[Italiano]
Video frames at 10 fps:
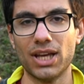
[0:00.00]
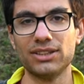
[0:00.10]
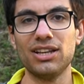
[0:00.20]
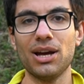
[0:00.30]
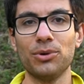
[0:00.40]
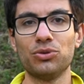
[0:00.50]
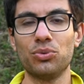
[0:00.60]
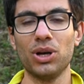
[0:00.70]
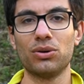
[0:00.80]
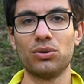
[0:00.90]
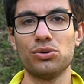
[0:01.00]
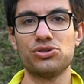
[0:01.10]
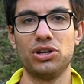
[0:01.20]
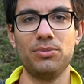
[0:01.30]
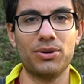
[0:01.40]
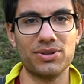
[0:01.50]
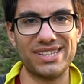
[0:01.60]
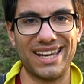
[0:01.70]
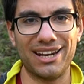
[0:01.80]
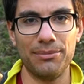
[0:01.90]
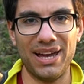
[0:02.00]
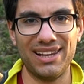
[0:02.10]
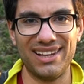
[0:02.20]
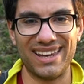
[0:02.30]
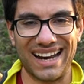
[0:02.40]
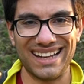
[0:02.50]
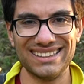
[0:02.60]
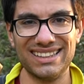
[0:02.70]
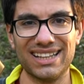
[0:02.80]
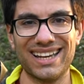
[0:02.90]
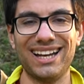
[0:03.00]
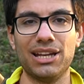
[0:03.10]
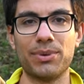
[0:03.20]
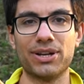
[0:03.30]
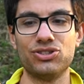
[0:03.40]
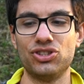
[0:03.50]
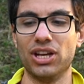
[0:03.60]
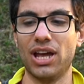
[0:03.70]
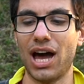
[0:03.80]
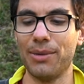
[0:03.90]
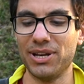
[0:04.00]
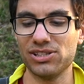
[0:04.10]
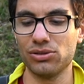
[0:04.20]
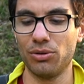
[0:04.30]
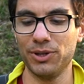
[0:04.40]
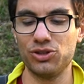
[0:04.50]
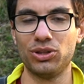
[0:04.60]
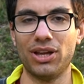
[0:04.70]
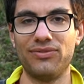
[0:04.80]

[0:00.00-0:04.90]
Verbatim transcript: Tiriamo dunque le conclusioni per queste ribelle run Calibra G. A me sono piaciute